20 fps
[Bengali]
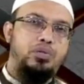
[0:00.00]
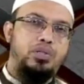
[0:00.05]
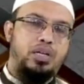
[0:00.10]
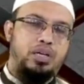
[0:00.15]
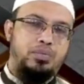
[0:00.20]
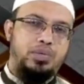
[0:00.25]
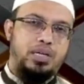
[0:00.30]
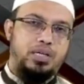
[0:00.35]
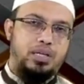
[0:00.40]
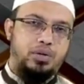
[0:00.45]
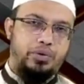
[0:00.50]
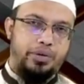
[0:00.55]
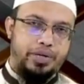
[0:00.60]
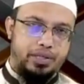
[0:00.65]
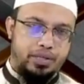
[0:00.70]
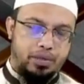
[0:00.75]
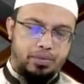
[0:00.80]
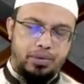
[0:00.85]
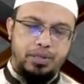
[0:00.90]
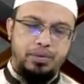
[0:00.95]
তারাবি আদায় হয়ে
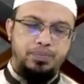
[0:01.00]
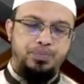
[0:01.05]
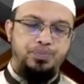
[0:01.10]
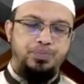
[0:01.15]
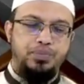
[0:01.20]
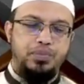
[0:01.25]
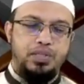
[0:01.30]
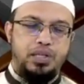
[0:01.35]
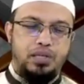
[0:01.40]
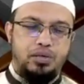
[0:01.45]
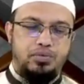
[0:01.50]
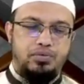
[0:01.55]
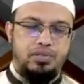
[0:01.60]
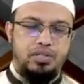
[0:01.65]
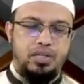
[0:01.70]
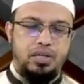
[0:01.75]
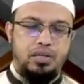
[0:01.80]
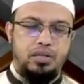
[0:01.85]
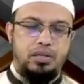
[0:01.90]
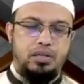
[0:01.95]
যাবে কিন্তু
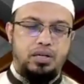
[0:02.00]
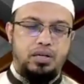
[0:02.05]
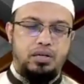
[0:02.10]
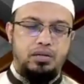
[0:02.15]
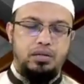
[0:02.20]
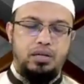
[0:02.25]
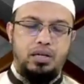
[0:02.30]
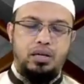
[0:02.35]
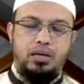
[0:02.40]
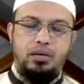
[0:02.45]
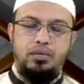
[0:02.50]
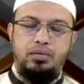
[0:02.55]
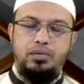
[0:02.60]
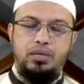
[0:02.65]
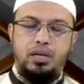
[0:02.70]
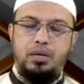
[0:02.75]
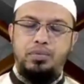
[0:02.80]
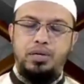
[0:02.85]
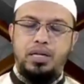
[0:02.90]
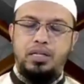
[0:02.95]
ফজরের তার তার
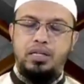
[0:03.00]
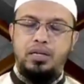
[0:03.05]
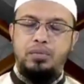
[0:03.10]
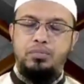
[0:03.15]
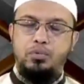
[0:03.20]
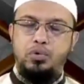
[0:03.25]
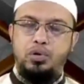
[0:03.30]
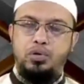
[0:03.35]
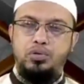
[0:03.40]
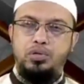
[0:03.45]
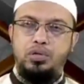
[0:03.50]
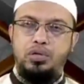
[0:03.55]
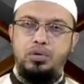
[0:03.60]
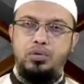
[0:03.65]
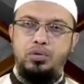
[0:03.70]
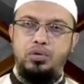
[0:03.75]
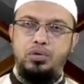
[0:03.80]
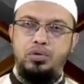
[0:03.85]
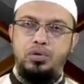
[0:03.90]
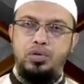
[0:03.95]
তারাবি আদায়ের মূল অক্তটা
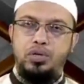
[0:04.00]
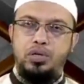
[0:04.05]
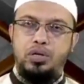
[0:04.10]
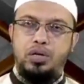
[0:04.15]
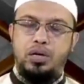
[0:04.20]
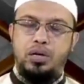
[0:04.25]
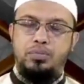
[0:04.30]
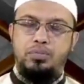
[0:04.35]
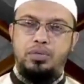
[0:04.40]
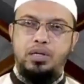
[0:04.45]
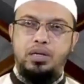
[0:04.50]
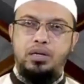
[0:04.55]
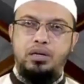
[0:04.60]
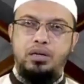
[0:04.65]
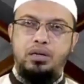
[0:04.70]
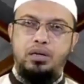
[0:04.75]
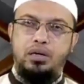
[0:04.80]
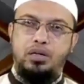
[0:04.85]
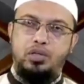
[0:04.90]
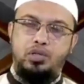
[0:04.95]
হলো আপনার
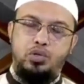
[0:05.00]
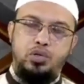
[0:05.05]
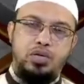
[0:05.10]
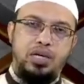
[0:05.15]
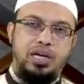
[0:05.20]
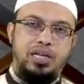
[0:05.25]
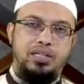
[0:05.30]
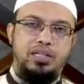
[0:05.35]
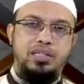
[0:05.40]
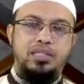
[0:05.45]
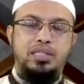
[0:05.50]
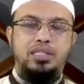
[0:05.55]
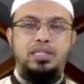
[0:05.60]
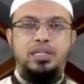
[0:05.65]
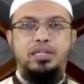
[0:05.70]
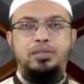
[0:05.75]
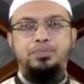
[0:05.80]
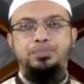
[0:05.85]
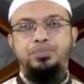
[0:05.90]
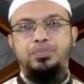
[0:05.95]
সন্ধ্যা রাতে সেটা
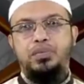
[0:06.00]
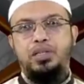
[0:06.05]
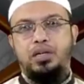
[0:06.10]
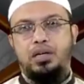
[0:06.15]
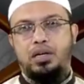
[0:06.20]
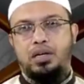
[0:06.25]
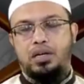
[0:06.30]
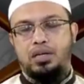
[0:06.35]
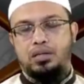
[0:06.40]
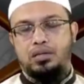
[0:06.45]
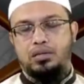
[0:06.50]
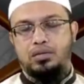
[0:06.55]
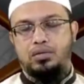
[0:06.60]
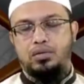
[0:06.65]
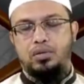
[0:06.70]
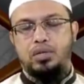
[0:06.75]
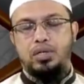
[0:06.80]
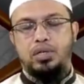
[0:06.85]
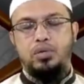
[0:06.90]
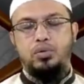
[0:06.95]
রাত
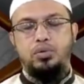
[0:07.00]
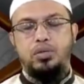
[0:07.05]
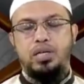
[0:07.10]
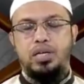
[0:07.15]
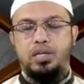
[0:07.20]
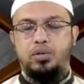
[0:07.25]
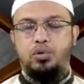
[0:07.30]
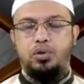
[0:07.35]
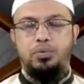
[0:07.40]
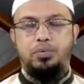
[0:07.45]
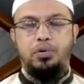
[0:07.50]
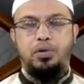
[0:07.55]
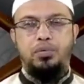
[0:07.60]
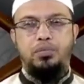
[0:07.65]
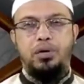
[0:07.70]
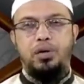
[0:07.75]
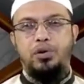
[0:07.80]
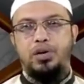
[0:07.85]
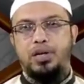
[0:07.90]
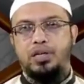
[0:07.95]
যদি কেউ দেরি করে পড়েন
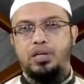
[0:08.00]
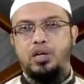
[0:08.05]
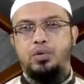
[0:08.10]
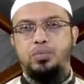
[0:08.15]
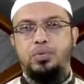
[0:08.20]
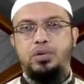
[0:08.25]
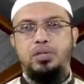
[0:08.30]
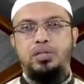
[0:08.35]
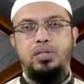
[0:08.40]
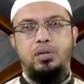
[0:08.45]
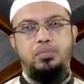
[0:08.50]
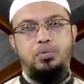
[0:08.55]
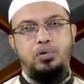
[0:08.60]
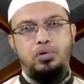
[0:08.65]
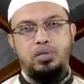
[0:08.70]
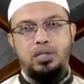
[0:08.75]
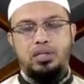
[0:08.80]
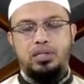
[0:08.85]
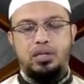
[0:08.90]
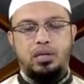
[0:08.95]
বারোটা একটা পড়েন তারপরও
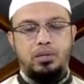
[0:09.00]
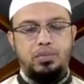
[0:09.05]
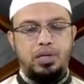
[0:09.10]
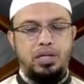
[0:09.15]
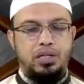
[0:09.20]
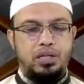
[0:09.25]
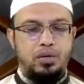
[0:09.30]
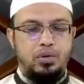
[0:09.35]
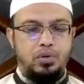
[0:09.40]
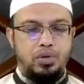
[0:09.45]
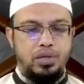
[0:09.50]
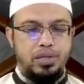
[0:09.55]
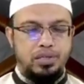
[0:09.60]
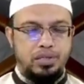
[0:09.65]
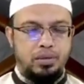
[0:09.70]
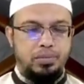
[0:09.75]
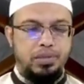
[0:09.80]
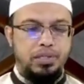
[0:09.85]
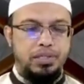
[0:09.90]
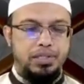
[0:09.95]
তার তারাবি আদায় হয়ে যাবে